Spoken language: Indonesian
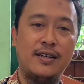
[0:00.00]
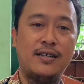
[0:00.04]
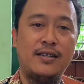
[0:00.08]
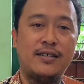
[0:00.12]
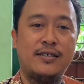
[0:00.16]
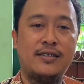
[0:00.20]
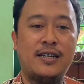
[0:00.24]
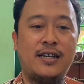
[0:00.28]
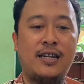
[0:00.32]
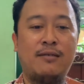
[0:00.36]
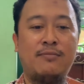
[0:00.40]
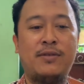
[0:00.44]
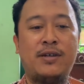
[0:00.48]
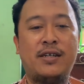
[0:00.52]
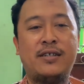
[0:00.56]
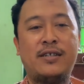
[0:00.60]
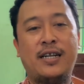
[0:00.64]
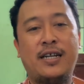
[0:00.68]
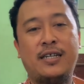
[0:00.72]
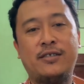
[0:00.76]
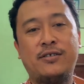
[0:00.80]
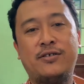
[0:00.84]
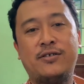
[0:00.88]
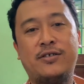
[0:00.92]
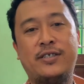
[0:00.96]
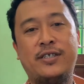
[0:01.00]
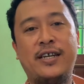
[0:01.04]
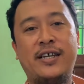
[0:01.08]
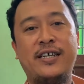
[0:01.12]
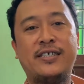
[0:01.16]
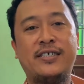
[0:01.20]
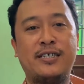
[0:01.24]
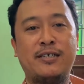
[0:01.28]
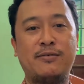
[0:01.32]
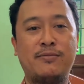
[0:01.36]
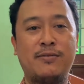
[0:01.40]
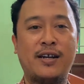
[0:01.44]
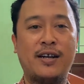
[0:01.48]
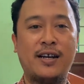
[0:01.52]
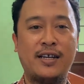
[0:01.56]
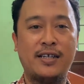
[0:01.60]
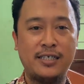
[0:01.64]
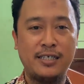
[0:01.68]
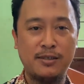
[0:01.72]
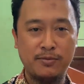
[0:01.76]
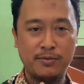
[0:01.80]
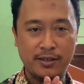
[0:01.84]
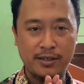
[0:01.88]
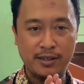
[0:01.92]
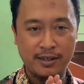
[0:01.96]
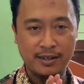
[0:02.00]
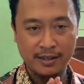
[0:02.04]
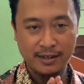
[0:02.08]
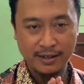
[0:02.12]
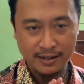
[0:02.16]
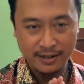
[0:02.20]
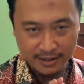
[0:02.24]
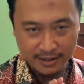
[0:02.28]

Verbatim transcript: Selamat dan sukses. Terima kasih Bu Eko.